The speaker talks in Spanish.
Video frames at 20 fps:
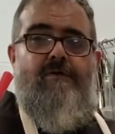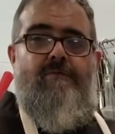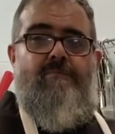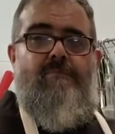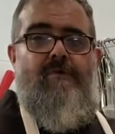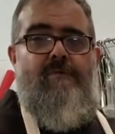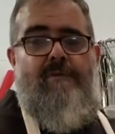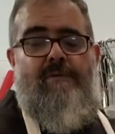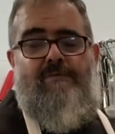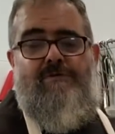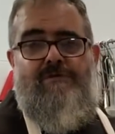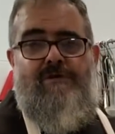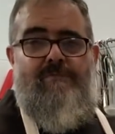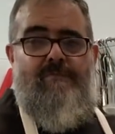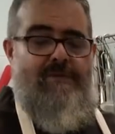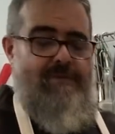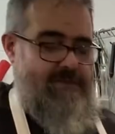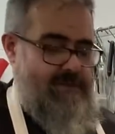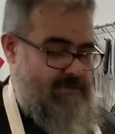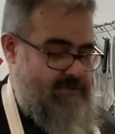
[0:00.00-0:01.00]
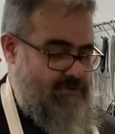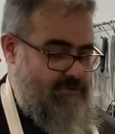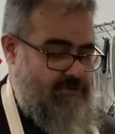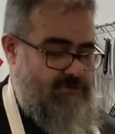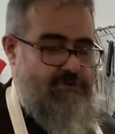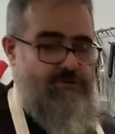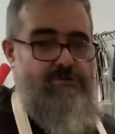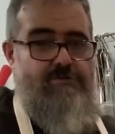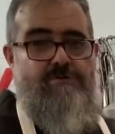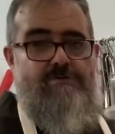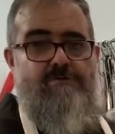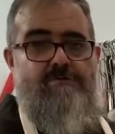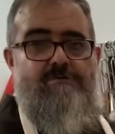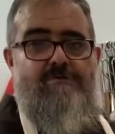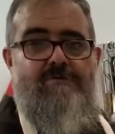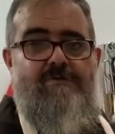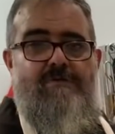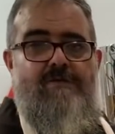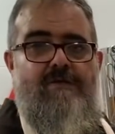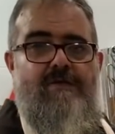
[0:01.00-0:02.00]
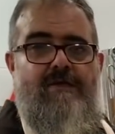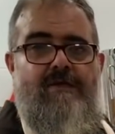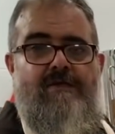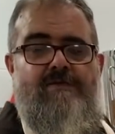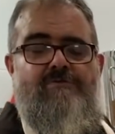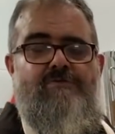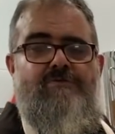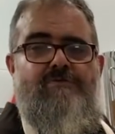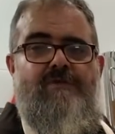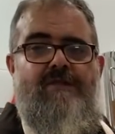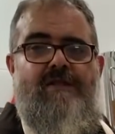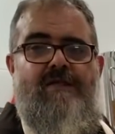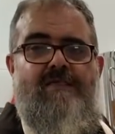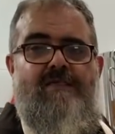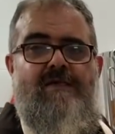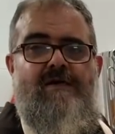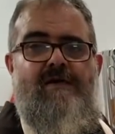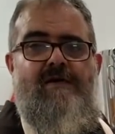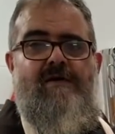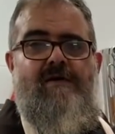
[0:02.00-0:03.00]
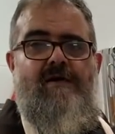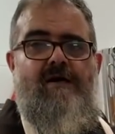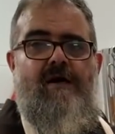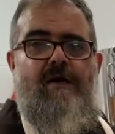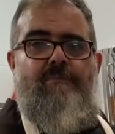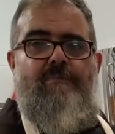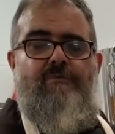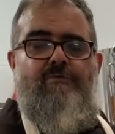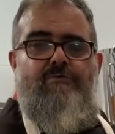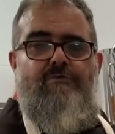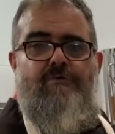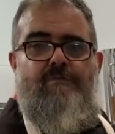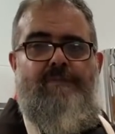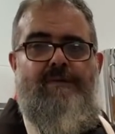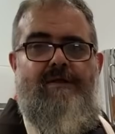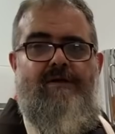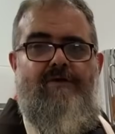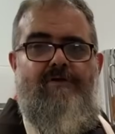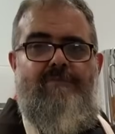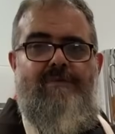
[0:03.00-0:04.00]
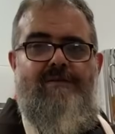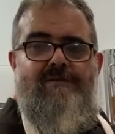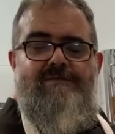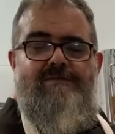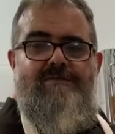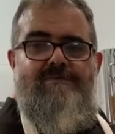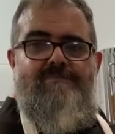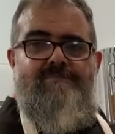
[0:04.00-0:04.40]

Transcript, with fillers: Volvemos en 20 minutos, que esto estará ya a punto para comerse.